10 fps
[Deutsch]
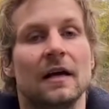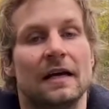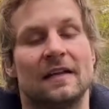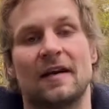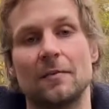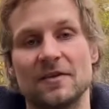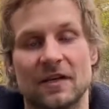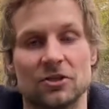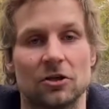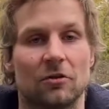Jetzt habe ich es
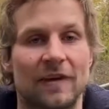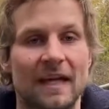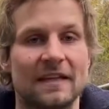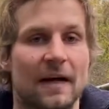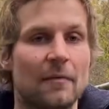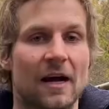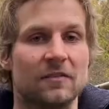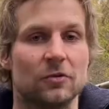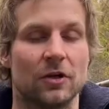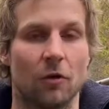ja schon erwähnt, die haben
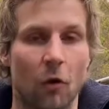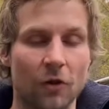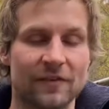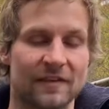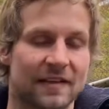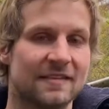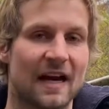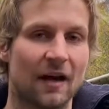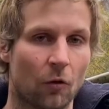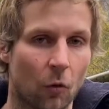also einen Horst, ein
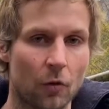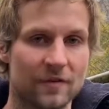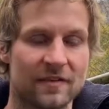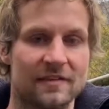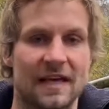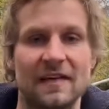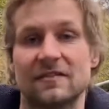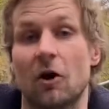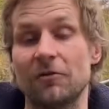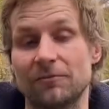sehr großes
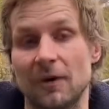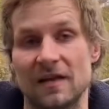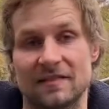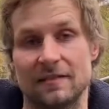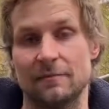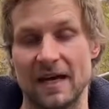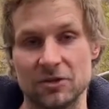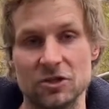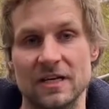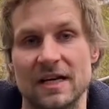Nest, oftmals in
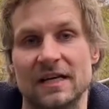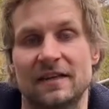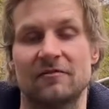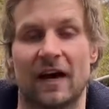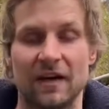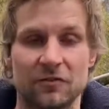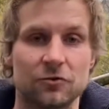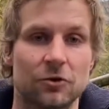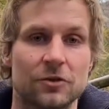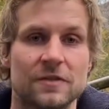Menschennähe, denn
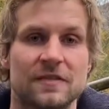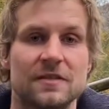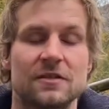Weißstürche sind